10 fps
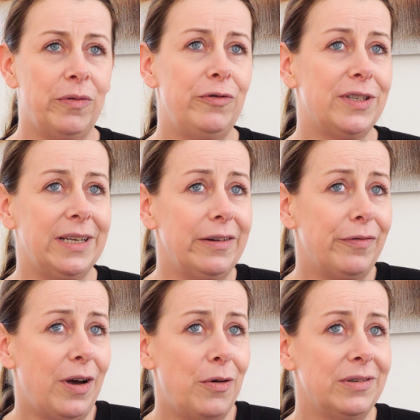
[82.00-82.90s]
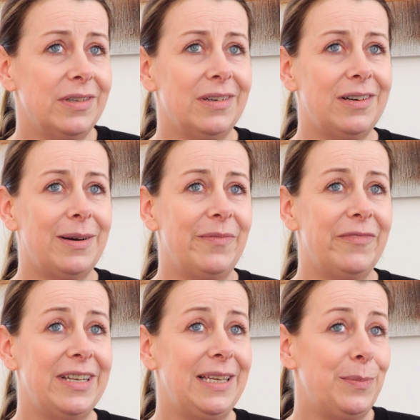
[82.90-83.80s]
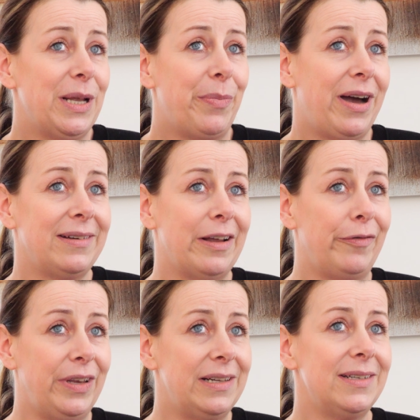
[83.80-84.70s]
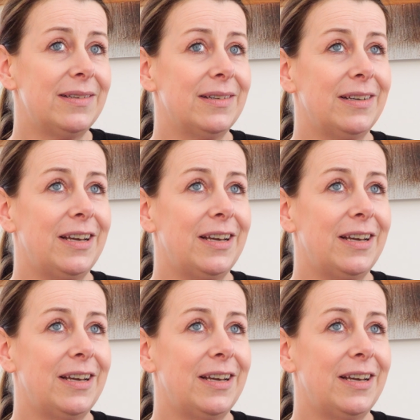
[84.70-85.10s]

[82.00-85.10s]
Und für Singlefrauen, ähm, wenn eben der Partner fehlt,